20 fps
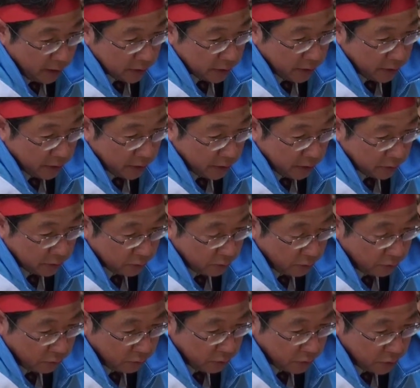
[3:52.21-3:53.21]
生活
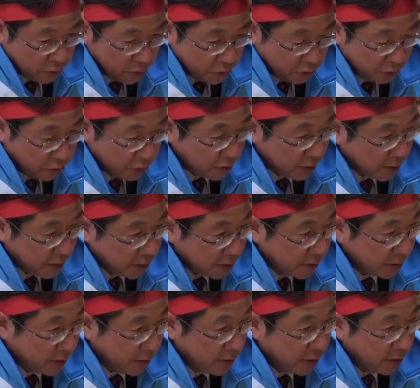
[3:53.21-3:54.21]
保護に準じた
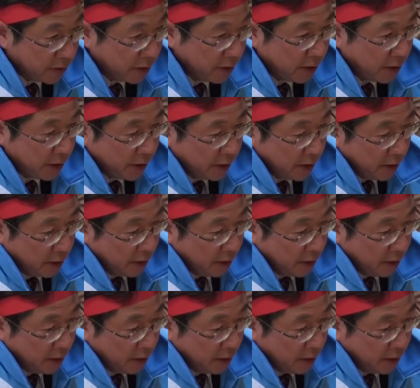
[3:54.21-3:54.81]
世帯で